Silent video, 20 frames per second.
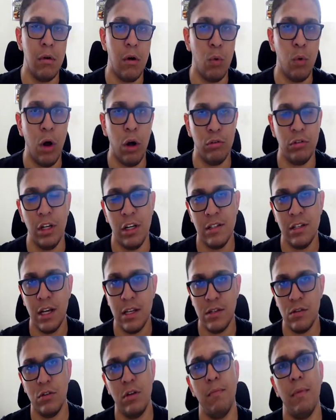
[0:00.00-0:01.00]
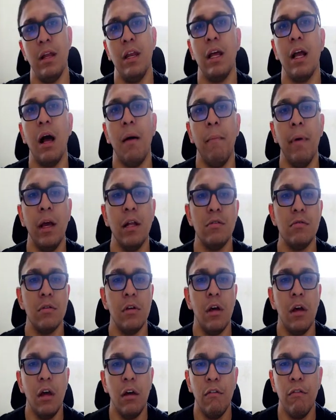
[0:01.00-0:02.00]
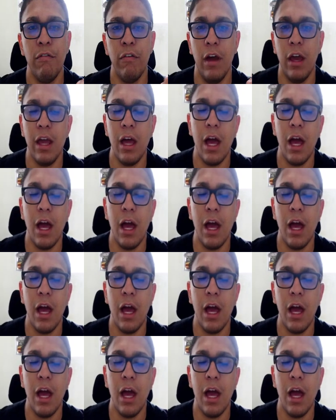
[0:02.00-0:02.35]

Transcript: a utilização de medicamentos vem